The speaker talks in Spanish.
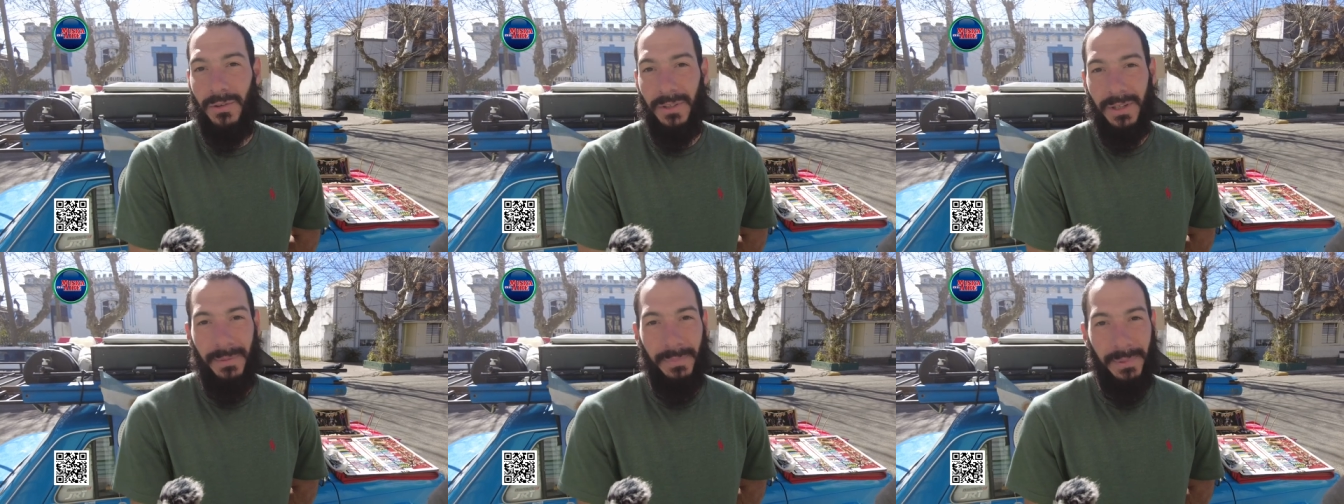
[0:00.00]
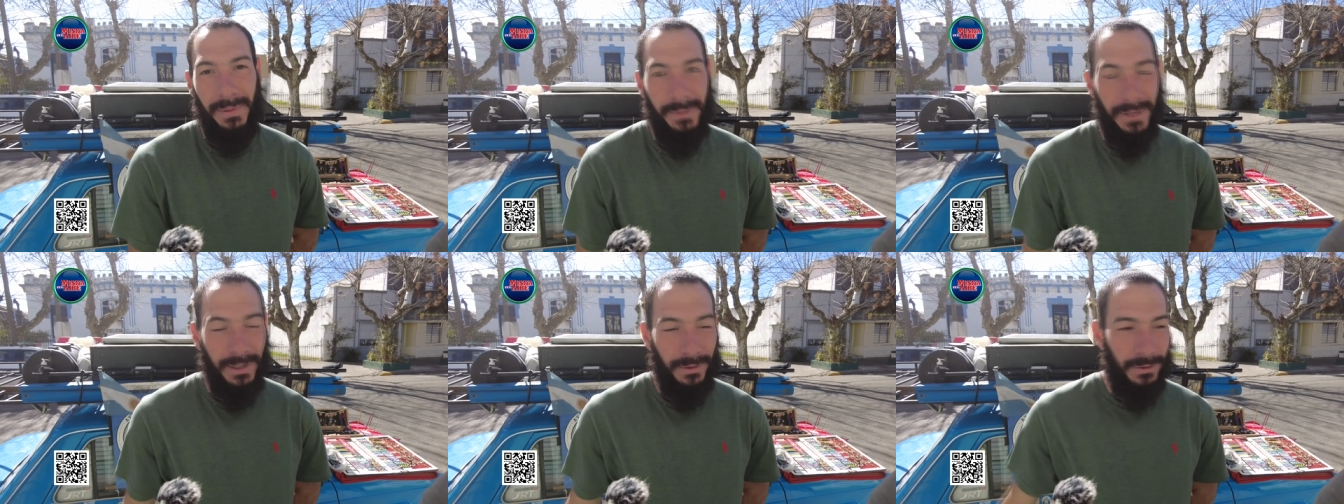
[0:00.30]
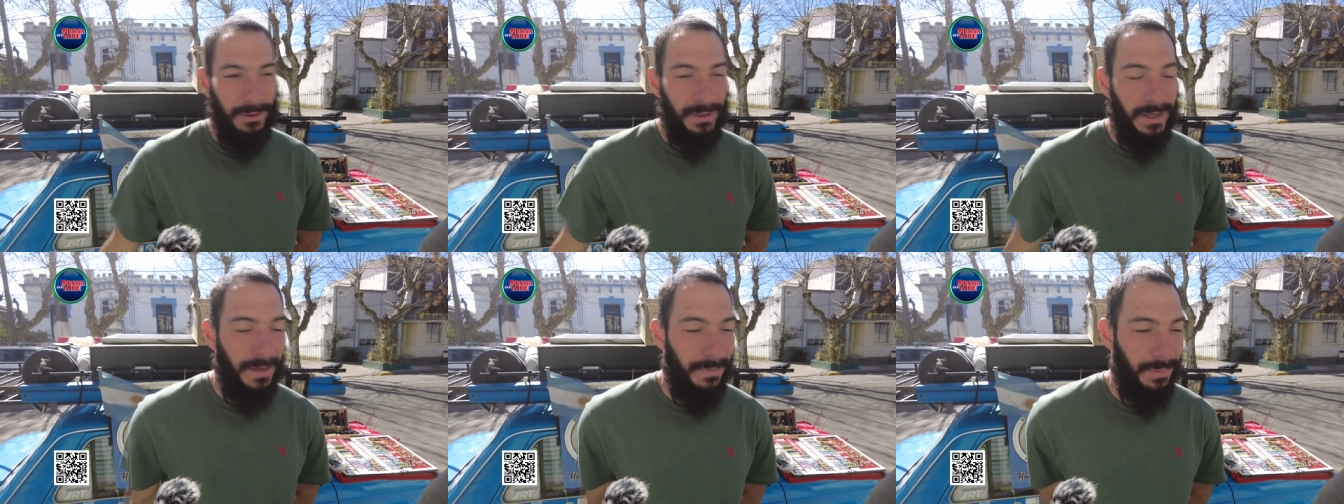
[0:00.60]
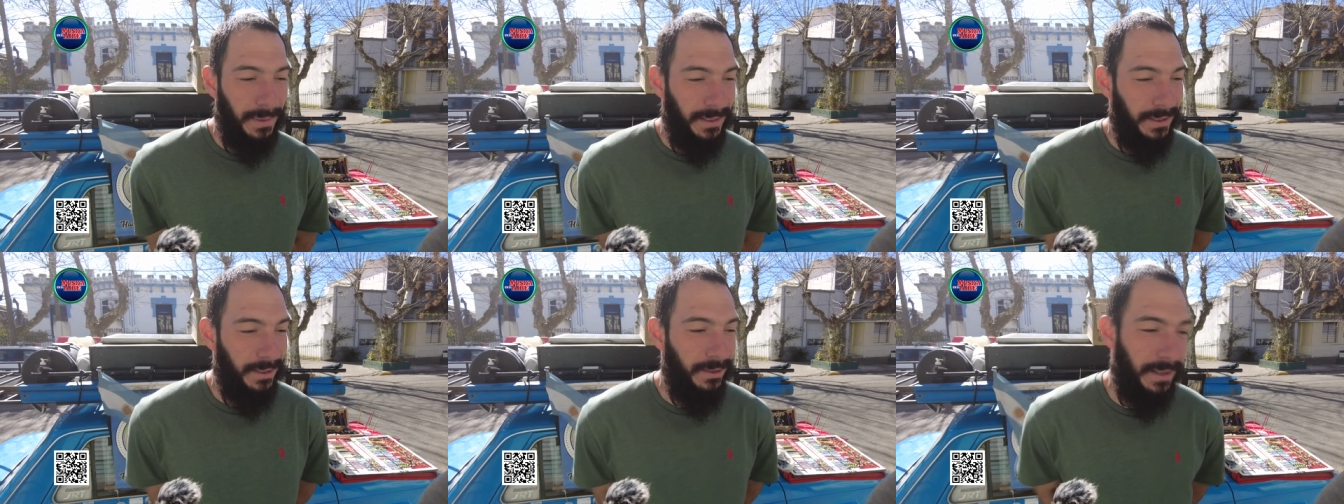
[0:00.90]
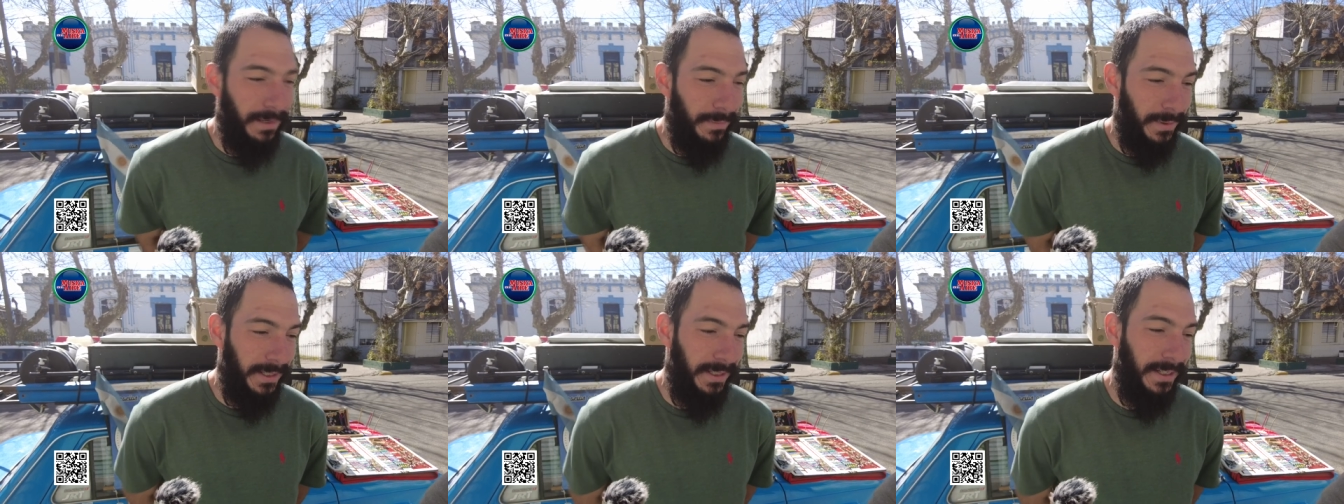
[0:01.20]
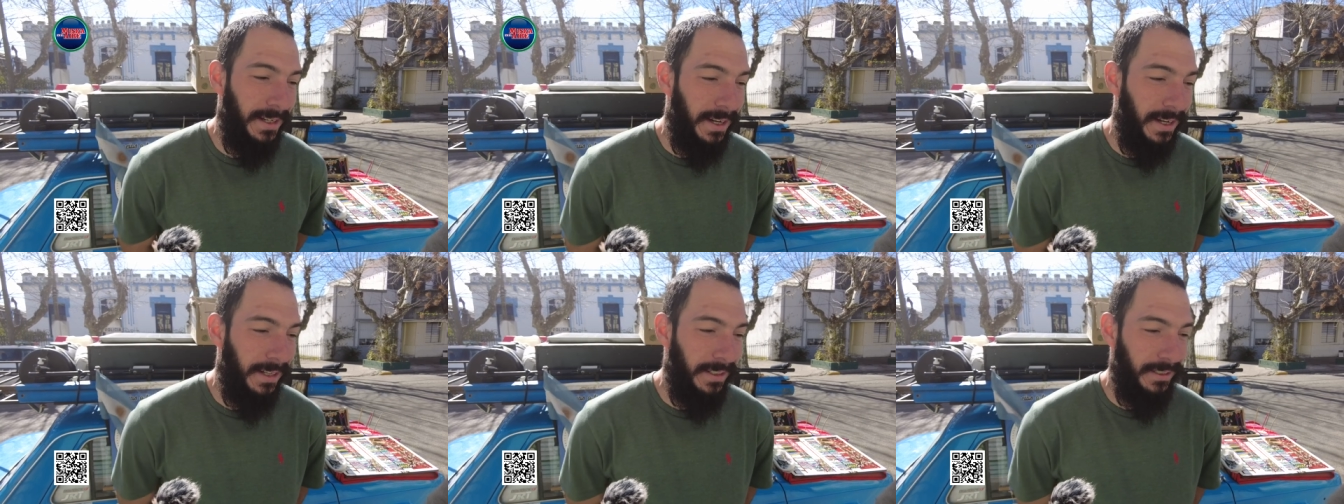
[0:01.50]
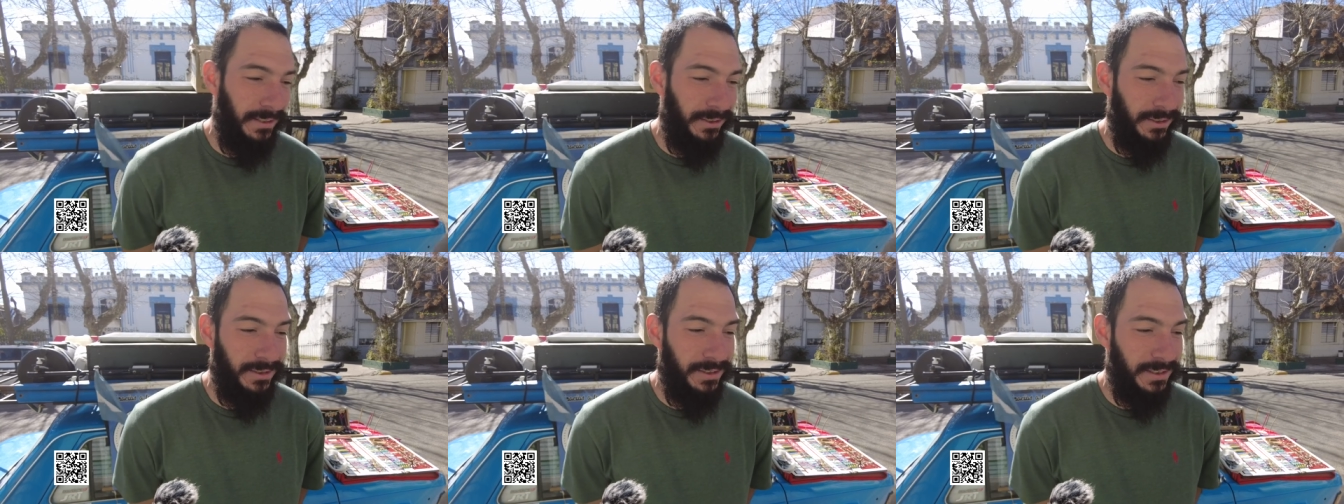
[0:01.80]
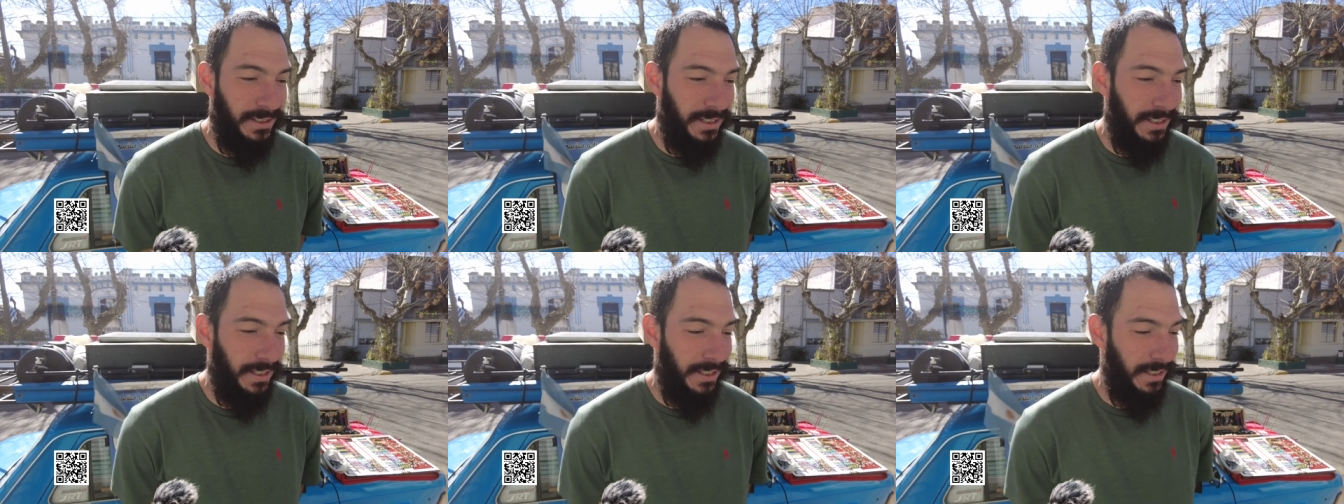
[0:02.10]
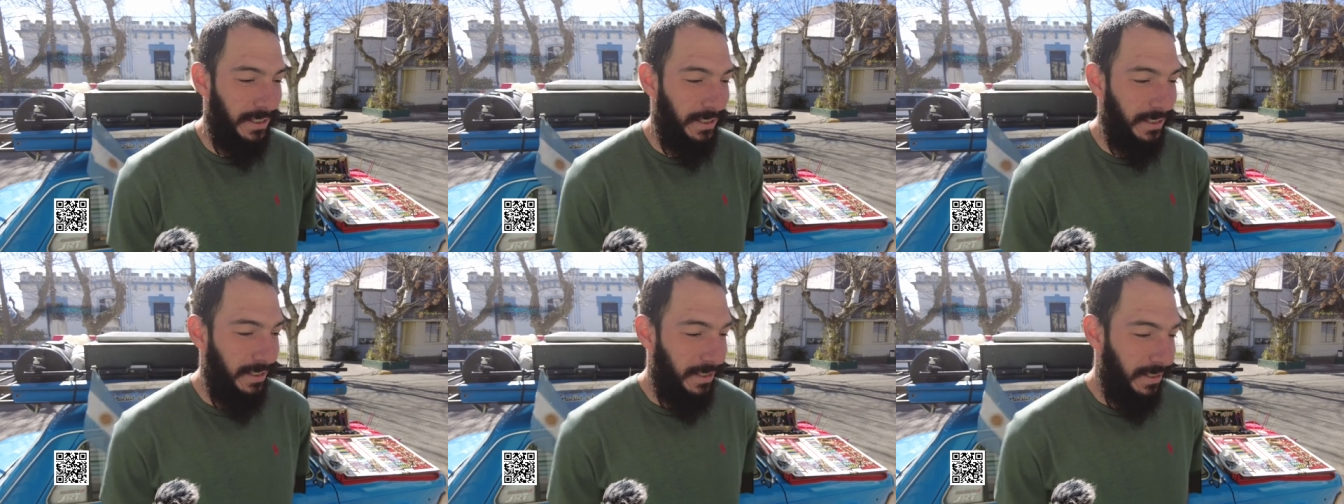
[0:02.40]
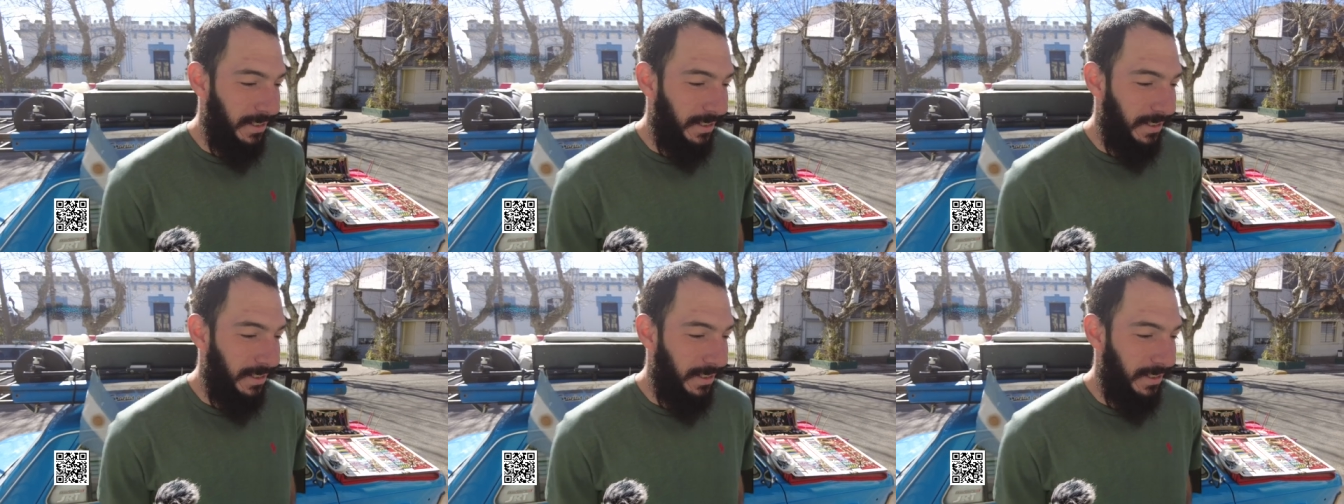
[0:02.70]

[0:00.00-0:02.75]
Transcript: con el primer auto que aprendieron a manejar, entonces...